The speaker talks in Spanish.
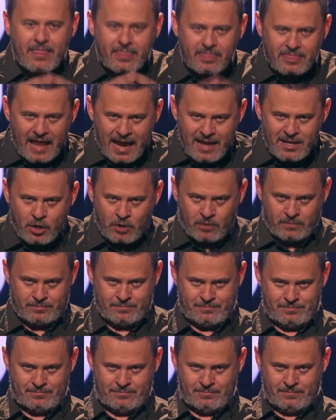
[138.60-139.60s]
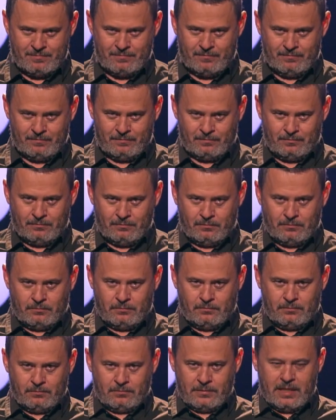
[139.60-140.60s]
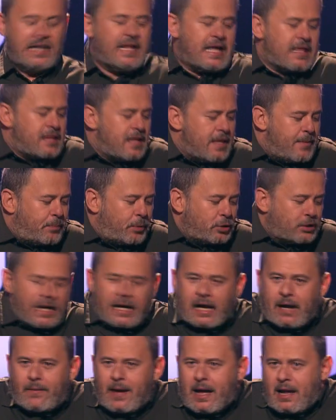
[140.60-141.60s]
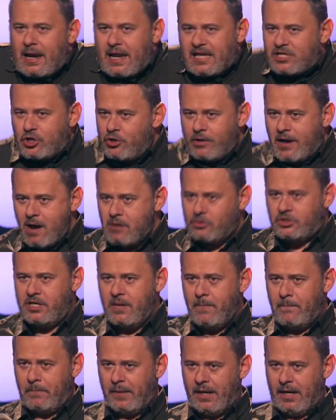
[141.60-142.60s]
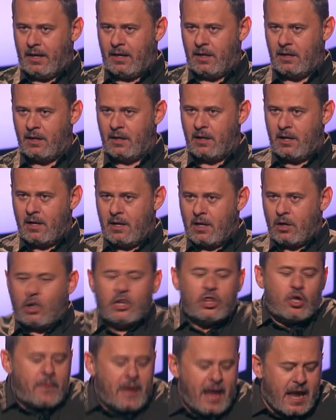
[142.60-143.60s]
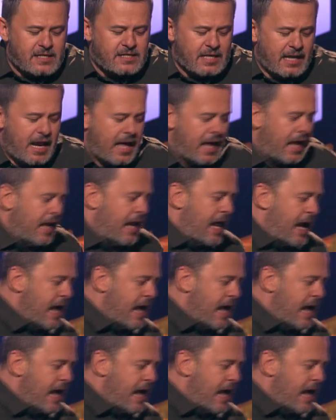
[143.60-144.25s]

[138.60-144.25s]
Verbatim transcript: daño. El que hace deporte acaba lesionado siempre. Cuando veáis en la,